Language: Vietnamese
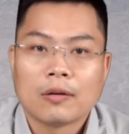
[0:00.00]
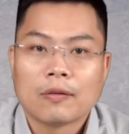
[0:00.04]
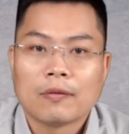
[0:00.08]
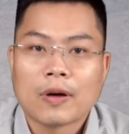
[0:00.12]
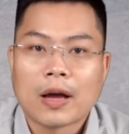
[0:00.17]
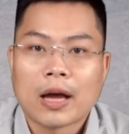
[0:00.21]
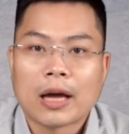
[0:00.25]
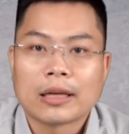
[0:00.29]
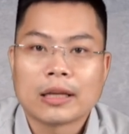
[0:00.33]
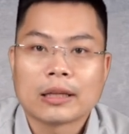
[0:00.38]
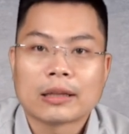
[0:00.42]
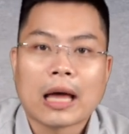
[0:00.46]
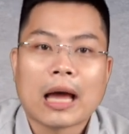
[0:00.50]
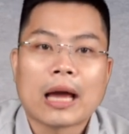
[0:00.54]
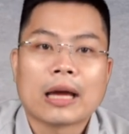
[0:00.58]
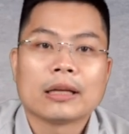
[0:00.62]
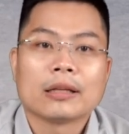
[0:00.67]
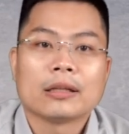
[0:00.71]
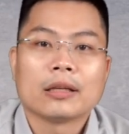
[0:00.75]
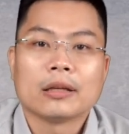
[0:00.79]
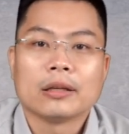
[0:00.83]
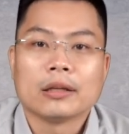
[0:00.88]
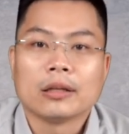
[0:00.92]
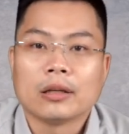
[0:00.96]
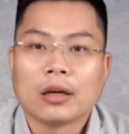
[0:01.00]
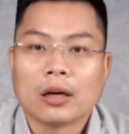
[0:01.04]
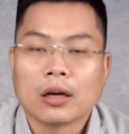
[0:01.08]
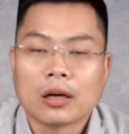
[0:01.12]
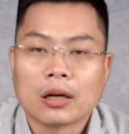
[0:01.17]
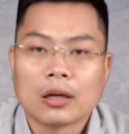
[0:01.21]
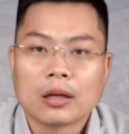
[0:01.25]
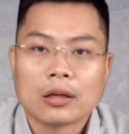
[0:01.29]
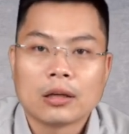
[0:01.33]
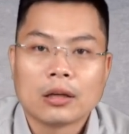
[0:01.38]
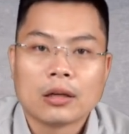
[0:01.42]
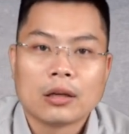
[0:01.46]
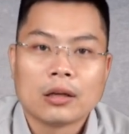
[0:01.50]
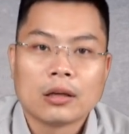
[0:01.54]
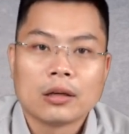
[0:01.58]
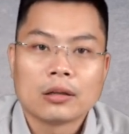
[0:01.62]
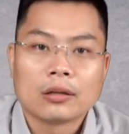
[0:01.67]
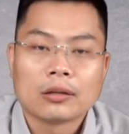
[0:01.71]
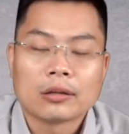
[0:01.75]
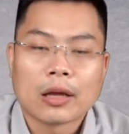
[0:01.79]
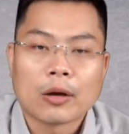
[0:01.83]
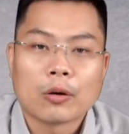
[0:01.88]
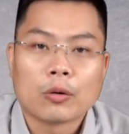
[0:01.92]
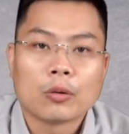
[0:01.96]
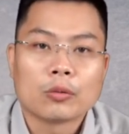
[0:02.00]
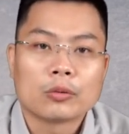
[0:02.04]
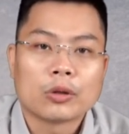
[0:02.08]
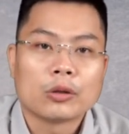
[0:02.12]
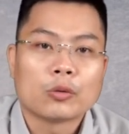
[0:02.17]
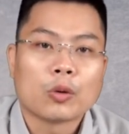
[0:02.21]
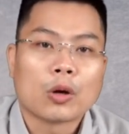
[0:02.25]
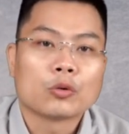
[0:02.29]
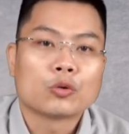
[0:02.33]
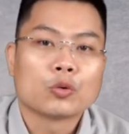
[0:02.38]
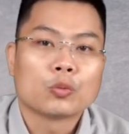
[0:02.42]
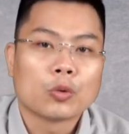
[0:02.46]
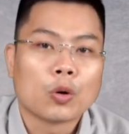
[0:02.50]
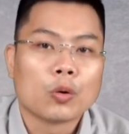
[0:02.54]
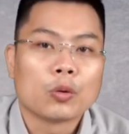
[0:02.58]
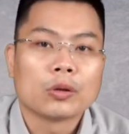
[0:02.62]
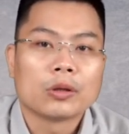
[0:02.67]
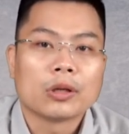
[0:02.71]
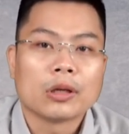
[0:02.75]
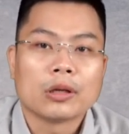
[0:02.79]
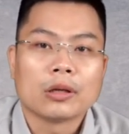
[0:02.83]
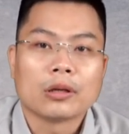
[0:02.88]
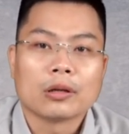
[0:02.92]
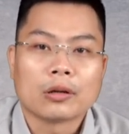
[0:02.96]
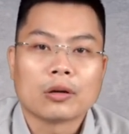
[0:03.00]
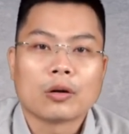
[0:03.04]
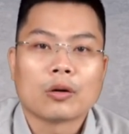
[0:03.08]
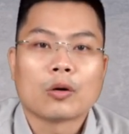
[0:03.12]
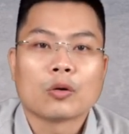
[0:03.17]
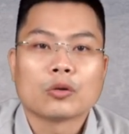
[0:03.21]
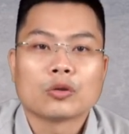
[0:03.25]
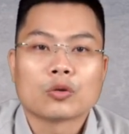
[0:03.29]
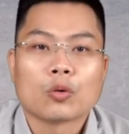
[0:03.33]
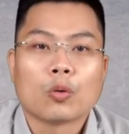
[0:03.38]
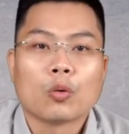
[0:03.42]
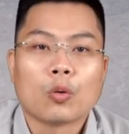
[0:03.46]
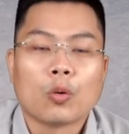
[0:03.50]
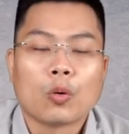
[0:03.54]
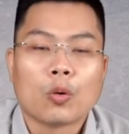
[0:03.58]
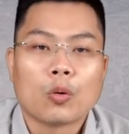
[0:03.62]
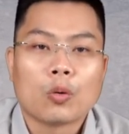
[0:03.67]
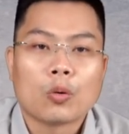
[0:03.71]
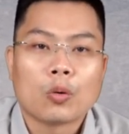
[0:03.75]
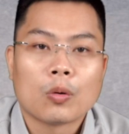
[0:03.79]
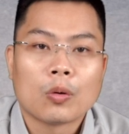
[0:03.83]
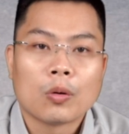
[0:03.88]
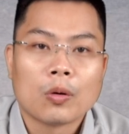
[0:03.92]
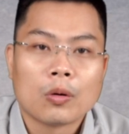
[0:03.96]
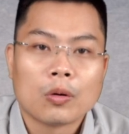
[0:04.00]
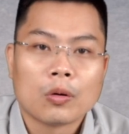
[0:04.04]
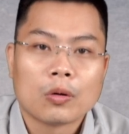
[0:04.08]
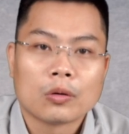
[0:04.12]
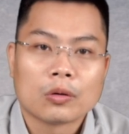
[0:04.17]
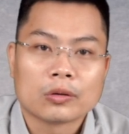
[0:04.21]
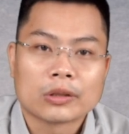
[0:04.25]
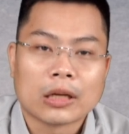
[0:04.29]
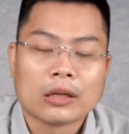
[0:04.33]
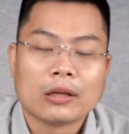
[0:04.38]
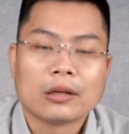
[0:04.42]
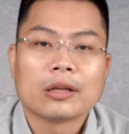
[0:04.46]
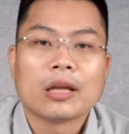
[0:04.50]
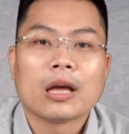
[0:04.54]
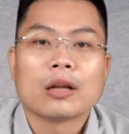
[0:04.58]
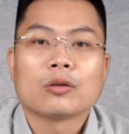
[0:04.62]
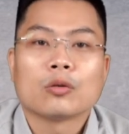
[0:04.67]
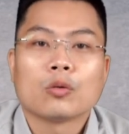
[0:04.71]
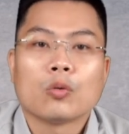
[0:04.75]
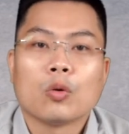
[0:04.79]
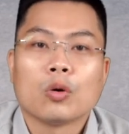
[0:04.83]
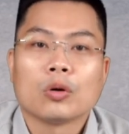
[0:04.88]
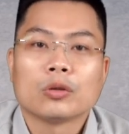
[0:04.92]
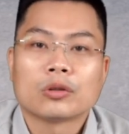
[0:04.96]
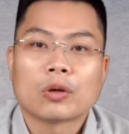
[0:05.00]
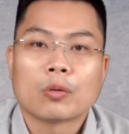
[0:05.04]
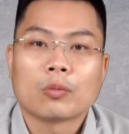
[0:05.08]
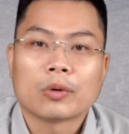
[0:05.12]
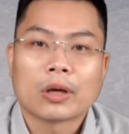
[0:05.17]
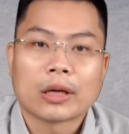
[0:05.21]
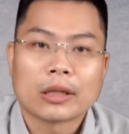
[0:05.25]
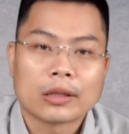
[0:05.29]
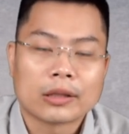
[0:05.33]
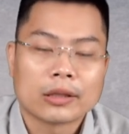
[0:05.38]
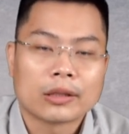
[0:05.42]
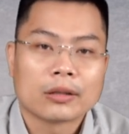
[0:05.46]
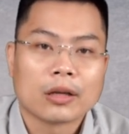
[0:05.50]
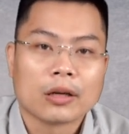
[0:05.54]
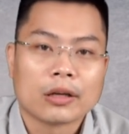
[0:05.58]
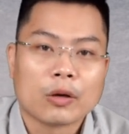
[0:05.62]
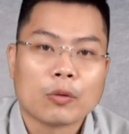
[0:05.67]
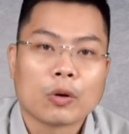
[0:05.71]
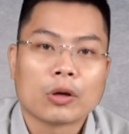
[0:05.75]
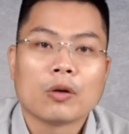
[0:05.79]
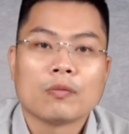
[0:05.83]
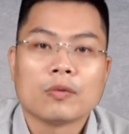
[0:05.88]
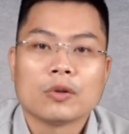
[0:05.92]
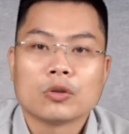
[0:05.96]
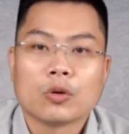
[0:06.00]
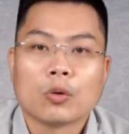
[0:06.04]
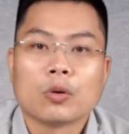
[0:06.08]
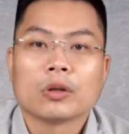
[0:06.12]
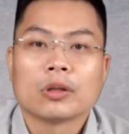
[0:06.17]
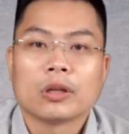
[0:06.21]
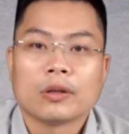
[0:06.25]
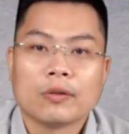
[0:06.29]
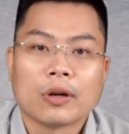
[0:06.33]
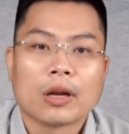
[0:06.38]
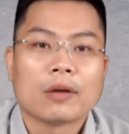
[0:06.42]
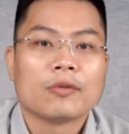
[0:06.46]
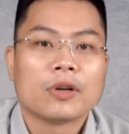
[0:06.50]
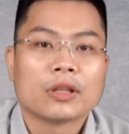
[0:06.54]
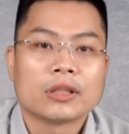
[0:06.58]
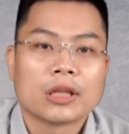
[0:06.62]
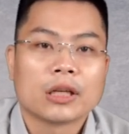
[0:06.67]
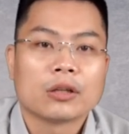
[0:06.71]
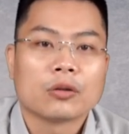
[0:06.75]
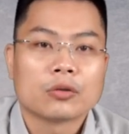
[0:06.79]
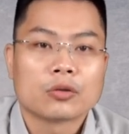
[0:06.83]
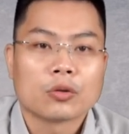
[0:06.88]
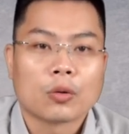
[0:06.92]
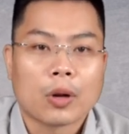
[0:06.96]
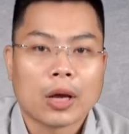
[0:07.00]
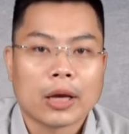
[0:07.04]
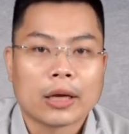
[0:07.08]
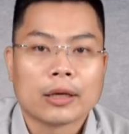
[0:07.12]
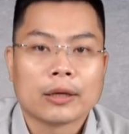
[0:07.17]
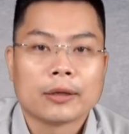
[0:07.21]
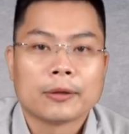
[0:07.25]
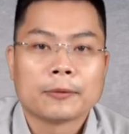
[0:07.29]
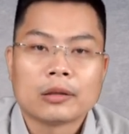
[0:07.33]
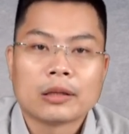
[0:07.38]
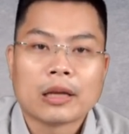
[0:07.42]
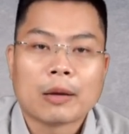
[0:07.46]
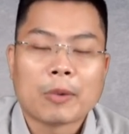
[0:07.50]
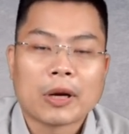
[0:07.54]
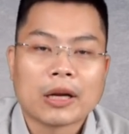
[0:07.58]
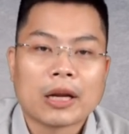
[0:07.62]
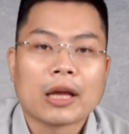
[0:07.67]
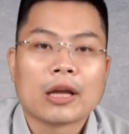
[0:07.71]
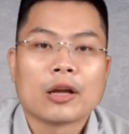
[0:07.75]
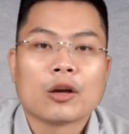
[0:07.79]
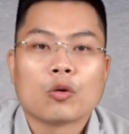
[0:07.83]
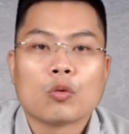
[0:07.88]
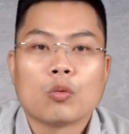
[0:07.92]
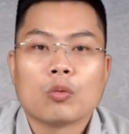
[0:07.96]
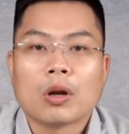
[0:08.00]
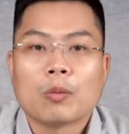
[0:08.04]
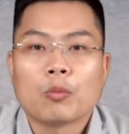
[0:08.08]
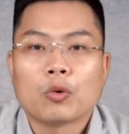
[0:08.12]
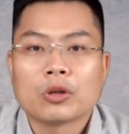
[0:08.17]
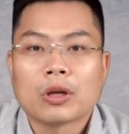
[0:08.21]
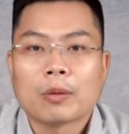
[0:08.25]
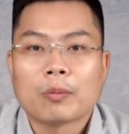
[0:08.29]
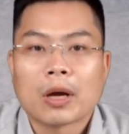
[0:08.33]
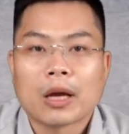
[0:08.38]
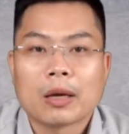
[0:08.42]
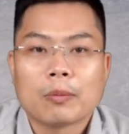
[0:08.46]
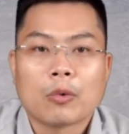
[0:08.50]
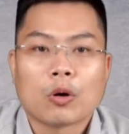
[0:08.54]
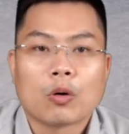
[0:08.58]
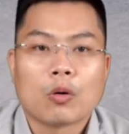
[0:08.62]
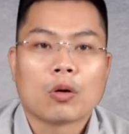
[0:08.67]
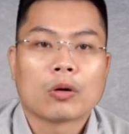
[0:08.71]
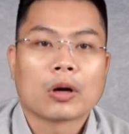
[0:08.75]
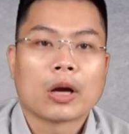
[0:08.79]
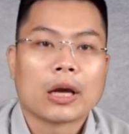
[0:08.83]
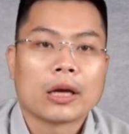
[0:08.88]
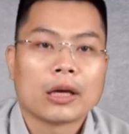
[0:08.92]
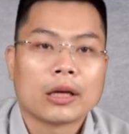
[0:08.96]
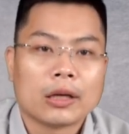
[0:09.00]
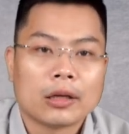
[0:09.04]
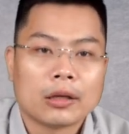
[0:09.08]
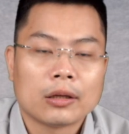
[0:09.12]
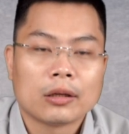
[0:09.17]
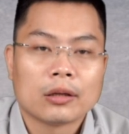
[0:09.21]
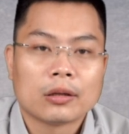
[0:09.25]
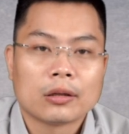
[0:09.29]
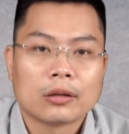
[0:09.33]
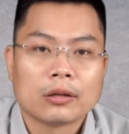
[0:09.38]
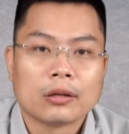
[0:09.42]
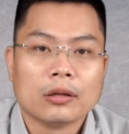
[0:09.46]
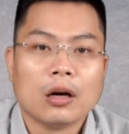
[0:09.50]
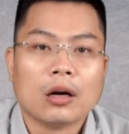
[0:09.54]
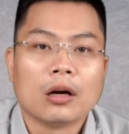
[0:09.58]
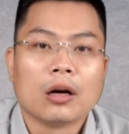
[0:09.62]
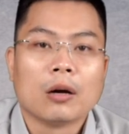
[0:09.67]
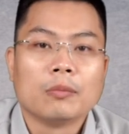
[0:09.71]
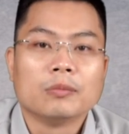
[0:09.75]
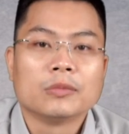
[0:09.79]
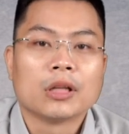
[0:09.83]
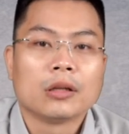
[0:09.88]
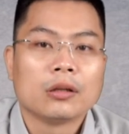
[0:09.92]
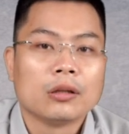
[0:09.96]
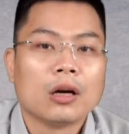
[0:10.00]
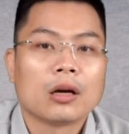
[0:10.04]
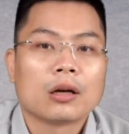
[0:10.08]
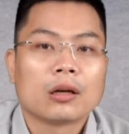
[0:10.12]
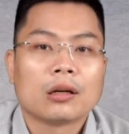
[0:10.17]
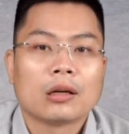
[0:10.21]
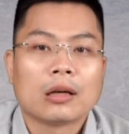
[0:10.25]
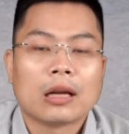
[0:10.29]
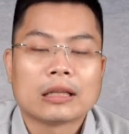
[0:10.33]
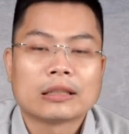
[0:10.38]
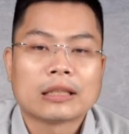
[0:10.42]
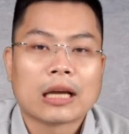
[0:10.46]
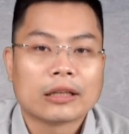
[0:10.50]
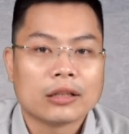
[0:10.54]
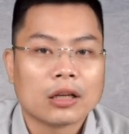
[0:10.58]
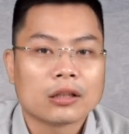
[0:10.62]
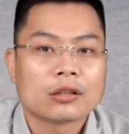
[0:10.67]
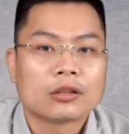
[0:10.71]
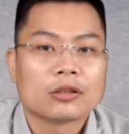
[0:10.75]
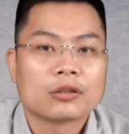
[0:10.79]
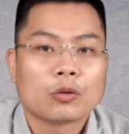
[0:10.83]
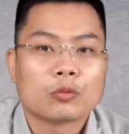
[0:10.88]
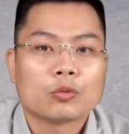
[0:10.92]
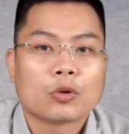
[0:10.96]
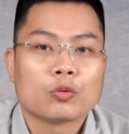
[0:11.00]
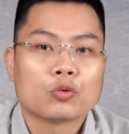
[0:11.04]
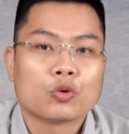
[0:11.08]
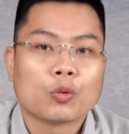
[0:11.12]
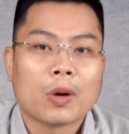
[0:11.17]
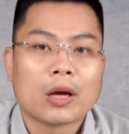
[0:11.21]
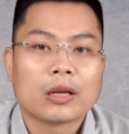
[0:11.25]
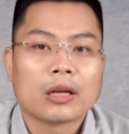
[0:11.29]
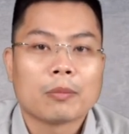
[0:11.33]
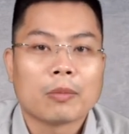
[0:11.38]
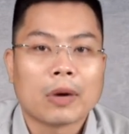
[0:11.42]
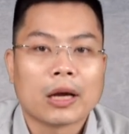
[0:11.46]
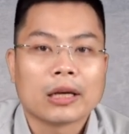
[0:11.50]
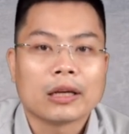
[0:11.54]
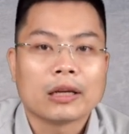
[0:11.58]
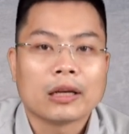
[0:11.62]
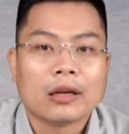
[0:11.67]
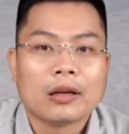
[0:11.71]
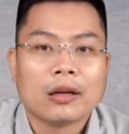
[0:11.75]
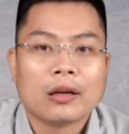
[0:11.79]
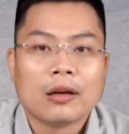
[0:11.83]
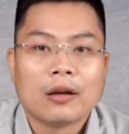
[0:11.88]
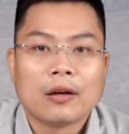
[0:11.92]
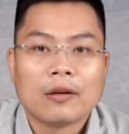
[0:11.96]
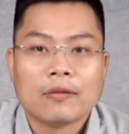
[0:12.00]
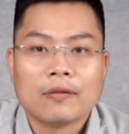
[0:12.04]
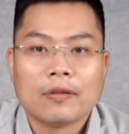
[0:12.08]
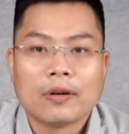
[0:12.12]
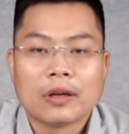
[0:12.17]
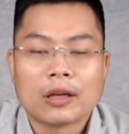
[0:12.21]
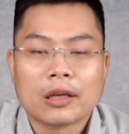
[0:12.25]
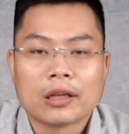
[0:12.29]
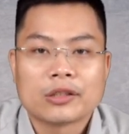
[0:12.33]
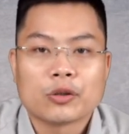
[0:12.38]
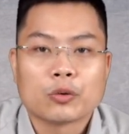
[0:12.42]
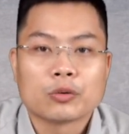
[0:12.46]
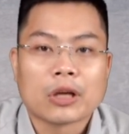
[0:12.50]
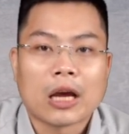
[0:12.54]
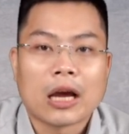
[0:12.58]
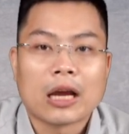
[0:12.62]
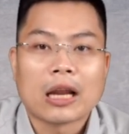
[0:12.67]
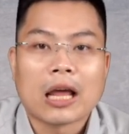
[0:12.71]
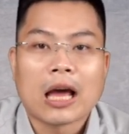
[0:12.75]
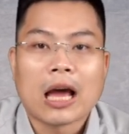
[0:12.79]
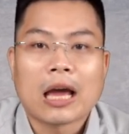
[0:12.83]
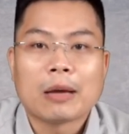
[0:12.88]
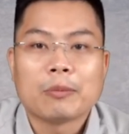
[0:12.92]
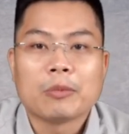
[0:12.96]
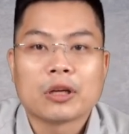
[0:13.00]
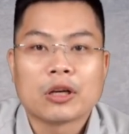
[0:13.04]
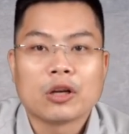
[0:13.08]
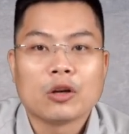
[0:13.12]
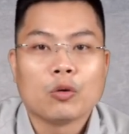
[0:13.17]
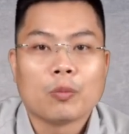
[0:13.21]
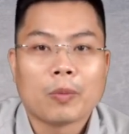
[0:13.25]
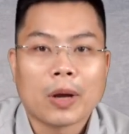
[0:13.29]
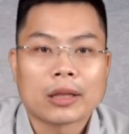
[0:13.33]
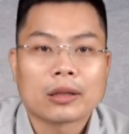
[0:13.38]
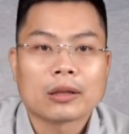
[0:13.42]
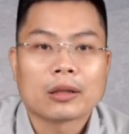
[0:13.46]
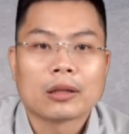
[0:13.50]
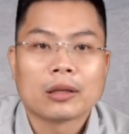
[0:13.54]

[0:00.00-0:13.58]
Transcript: Và hiện tại thì à, theo tính toán của chúng tôi thì con số sản lượng điện của trong cái thời kỳ hoạt động vừa rồi thì vẫn đã vượt trên con số này. Nhà máy này cũng là một nhà máy mà có cái đường hầm dẫn nước là dài nhất trong tổng số ba nhà máy với chiều dài là 20 km